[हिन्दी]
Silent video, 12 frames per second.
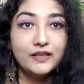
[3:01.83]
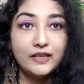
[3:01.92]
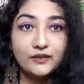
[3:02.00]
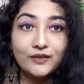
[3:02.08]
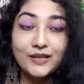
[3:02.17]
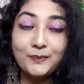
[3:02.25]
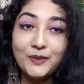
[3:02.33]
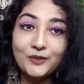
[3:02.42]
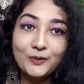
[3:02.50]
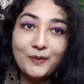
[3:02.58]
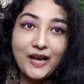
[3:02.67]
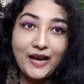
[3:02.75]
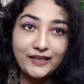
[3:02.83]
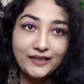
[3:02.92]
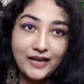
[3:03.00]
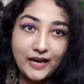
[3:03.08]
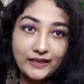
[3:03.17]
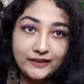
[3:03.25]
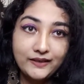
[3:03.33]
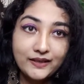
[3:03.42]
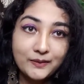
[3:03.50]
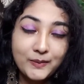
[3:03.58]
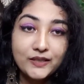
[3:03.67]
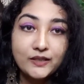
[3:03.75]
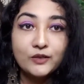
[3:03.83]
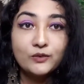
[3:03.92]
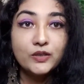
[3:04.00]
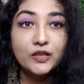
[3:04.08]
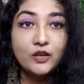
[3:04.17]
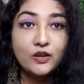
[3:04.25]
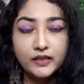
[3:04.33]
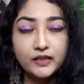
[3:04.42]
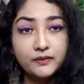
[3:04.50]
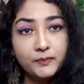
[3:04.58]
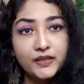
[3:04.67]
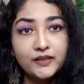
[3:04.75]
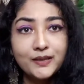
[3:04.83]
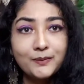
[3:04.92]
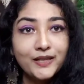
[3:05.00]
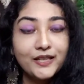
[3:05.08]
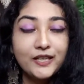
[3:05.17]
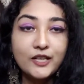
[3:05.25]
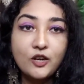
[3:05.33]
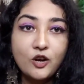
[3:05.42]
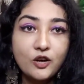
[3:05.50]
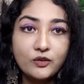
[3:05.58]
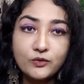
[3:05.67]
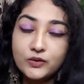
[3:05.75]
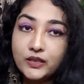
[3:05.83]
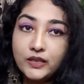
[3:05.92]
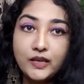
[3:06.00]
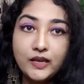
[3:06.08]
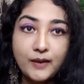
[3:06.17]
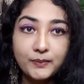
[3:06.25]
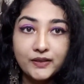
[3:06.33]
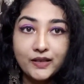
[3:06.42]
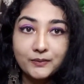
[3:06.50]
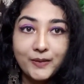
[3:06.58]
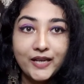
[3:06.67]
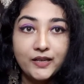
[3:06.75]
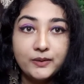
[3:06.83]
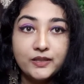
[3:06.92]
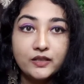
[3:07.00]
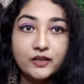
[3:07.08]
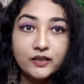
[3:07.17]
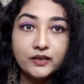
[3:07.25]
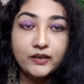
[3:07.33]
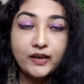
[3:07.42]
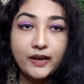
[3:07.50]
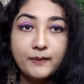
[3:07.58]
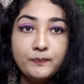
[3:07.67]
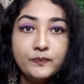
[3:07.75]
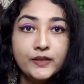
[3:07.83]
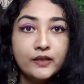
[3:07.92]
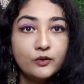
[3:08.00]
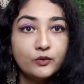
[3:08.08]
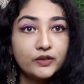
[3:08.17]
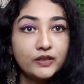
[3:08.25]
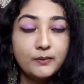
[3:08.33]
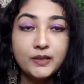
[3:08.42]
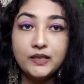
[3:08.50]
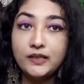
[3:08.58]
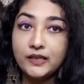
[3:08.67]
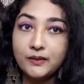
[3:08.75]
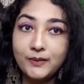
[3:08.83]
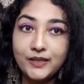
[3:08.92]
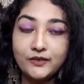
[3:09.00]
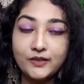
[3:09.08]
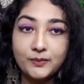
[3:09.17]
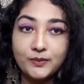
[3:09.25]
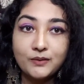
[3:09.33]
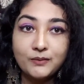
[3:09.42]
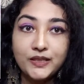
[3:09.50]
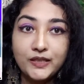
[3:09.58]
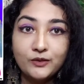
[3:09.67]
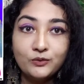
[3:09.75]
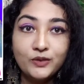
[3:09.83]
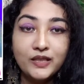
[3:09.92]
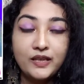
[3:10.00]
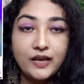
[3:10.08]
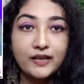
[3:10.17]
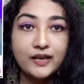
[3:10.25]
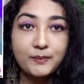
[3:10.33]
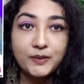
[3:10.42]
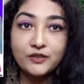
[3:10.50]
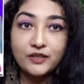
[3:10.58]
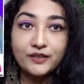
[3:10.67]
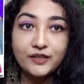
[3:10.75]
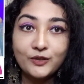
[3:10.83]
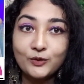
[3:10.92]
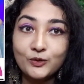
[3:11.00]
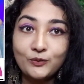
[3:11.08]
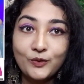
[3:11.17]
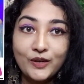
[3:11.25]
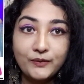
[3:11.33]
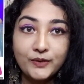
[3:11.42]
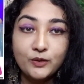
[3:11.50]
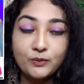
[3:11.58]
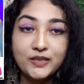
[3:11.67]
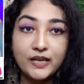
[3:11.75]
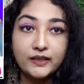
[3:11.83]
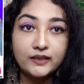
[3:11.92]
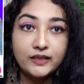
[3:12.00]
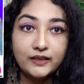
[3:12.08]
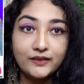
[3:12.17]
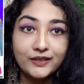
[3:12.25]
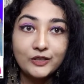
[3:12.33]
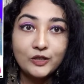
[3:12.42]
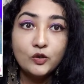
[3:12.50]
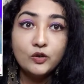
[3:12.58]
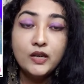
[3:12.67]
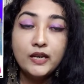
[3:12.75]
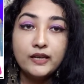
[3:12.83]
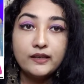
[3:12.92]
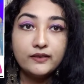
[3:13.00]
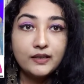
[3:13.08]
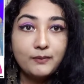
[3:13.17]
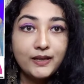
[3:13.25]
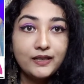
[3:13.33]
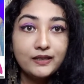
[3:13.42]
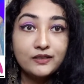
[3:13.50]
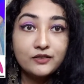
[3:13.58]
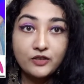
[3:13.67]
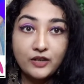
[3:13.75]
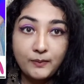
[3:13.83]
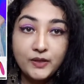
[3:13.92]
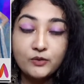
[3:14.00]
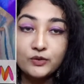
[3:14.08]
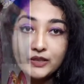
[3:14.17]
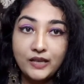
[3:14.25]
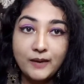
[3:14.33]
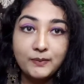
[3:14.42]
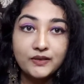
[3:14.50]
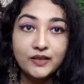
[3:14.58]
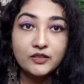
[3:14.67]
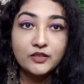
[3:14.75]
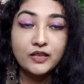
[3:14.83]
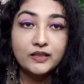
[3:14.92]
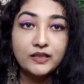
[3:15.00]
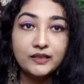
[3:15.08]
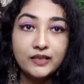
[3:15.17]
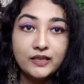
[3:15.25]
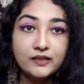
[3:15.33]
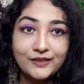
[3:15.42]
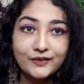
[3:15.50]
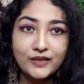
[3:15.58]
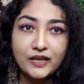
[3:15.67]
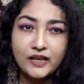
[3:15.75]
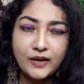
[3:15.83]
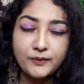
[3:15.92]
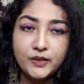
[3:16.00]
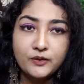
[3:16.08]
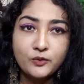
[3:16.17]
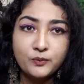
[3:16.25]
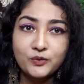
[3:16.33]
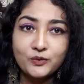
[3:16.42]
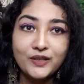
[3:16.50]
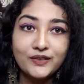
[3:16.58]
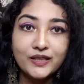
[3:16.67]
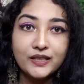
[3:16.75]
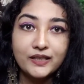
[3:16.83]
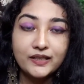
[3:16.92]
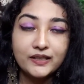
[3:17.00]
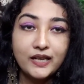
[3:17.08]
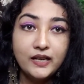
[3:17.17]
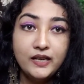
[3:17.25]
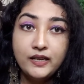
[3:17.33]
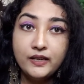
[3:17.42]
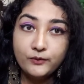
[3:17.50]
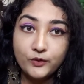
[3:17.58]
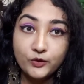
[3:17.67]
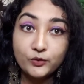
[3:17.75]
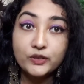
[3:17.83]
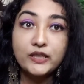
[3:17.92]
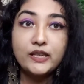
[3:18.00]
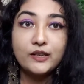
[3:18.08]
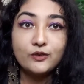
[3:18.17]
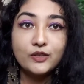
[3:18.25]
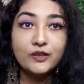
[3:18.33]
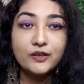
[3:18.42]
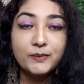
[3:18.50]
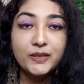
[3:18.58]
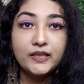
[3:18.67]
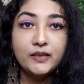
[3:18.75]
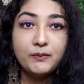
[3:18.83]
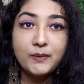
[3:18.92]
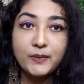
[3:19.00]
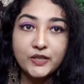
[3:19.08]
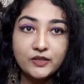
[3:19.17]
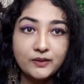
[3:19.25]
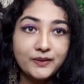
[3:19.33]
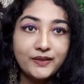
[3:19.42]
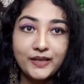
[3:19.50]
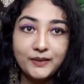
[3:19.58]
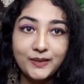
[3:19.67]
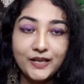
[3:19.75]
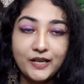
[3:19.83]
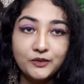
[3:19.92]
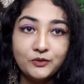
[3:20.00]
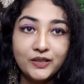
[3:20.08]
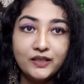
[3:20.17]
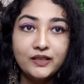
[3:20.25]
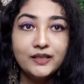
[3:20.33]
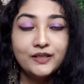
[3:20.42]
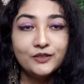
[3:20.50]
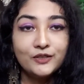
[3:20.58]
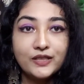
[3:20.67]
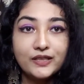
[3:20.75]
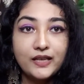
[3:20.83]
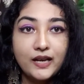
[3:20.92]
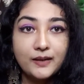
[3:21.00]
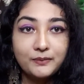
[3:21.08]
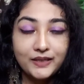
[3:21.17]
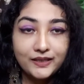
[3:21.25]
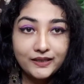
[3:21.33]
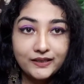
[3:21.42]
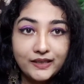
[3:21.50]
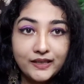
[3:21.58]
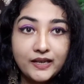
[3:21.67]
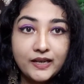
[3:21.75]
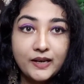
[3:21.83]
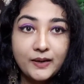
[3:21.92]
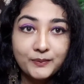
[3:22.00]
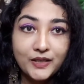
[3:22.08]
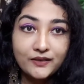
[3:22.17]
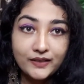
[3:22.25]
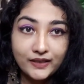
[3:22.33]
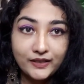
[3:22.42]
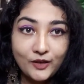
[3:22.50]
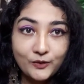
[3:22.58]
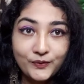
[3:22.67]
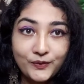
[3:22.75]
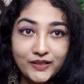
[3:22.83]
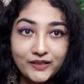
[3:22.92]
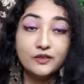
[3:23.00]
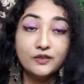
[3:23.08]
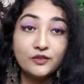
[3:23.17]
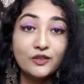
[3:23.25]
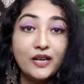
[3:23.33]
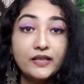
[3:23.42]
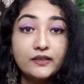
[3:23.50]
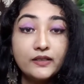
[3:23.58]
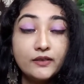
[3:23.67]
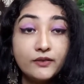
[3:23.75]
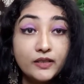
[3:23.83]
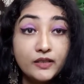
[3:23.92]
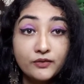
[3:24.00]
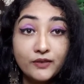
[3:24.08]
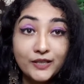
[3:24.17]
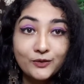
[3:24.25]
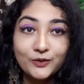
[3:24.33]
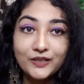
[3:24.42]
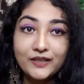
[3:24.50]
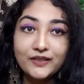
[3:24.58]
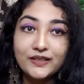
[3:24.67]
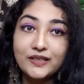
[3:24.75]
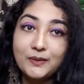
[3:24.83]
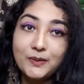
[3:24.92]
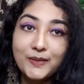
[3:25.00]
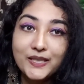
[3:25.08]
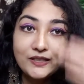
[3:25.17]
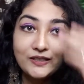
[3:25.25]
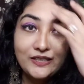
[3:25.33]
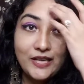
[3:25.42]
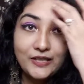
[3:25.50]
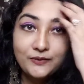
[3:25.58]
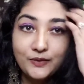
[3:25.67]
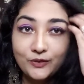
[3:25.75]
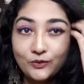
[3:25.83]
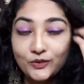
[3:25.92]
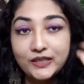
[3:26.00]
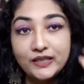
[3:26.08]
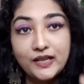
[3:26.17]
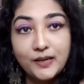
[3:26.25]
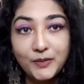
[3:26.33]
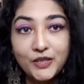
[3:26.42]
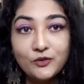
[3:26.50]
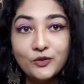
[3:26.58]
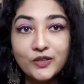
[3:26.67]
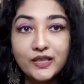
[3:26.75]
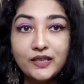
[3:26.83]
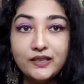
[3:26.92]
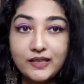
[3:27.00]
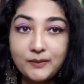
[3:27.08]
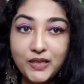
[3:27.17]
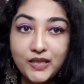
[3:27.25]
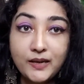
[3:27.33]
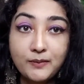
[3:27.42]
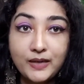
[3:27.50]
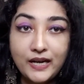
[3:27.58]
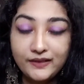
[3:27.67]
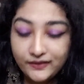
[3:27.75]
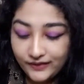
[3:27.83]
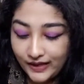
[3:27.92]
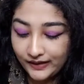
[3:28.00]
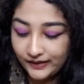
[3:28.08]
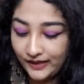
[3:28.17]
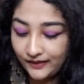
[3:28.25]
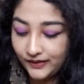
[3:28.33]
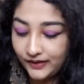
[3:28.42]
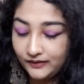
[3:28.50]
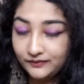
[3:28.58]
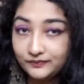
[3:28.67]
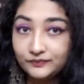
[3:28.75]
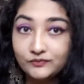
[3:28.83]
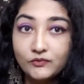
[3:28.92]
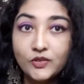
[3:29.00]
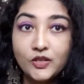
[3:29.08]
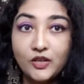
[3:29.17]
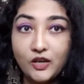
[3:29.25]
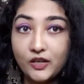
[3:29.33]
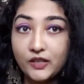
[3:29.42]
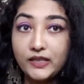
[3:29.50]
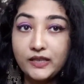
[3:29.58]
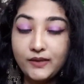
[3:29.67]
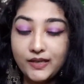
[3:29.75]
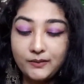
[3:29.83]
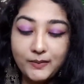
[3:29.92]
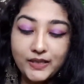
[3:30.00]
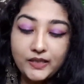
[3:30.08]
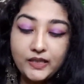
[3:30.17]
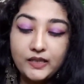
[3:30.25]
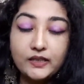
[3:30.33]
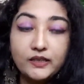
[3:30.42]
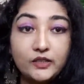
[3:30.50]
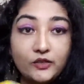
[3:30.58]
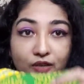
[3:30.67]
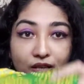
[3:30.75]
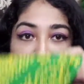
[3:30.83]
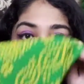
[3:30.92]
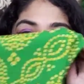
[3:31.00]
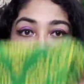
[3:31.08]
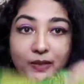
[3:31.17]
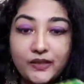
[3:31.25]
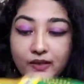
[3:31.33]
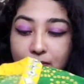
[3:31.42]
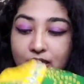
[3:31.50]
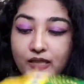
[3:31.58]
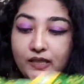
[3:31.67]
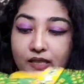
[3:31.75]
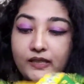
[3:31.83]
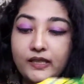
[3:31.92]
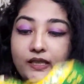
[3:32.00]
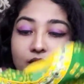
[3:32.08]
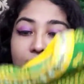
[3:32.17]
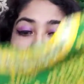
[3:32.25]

इस वाले पीस को मैं हाईली हाईली रिकमेंड करूँगी और इस प्रिंट की मैंने एक और कुर्ती आपके साथ पहले भी शेयर की है उसका भी लिंक मैं डिस्क्रिप्शन में दे दूंगी अगर आप इंटरेस्टेड हो तो वो वाला वीडियो भी जाकर देख सकते हो इसकी मैंने एक स्ट्रैपी कुर्ती आपके साथ शेयर की थी जिसका काफ़ी खूबसूरत सा कलर था वो कुर्ती येलो कलर में थी मैं पिक्चर भी साइड में लगा दूंगी तो चलिए आप देख लेते हैं अपना सेकेंड आउटफिट सो गाइज ये इस वाले कुर्ता सेट की भी मैं जितनी तारीफ़ करूँ उतनी कम ही होगी ये भी है ब्रांड सांगरिया से और ये वाले मैंने न्यू अराइवल में से पिक किए थे